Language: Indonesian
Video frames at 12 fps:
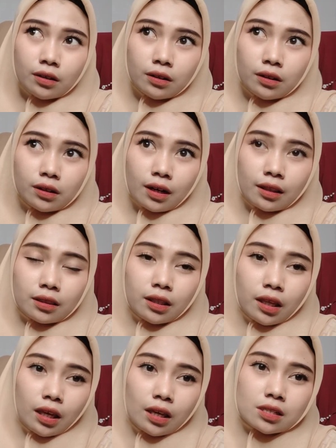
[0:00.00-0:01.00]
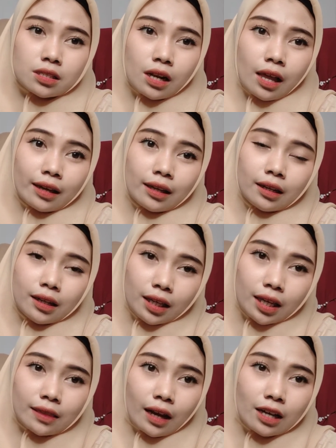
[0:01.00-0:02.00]
Nanti setelah ini
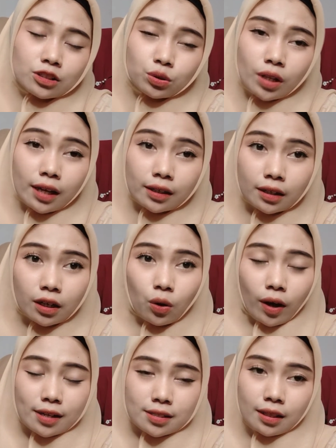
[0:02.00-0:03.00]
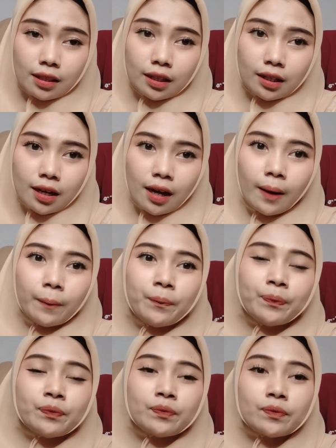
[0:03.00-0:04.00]
kita lanjut lagi ke lokasi
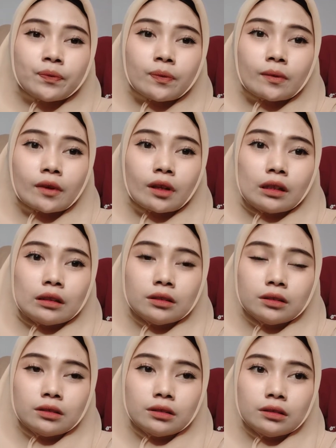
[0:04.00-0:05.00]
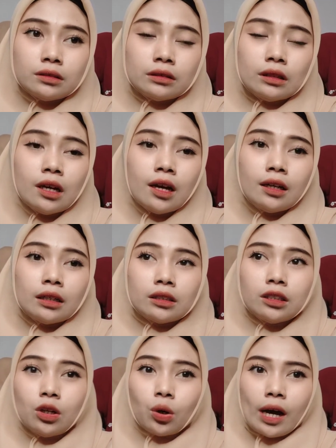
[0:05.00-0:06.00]
3 hmm,
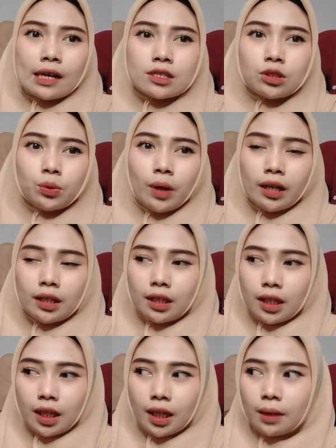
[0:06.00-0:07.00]
Di lokasi 2 ini